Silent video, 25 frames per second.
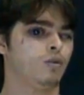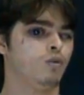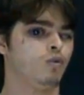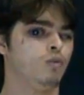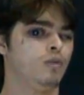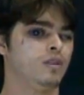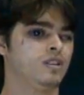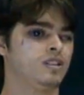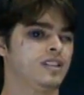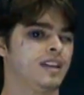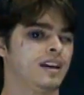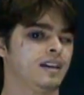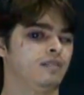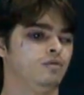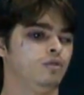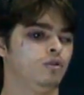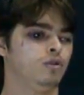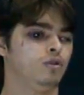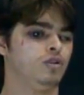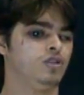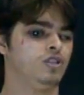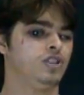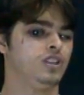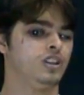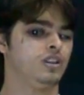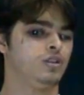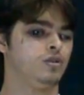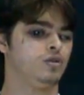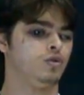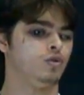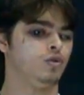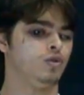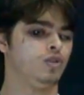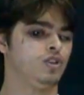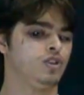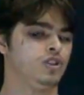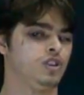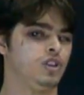algumas tecnologias
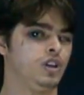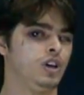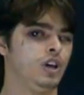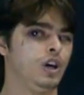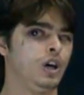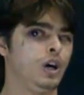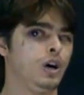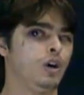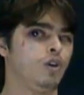hoje,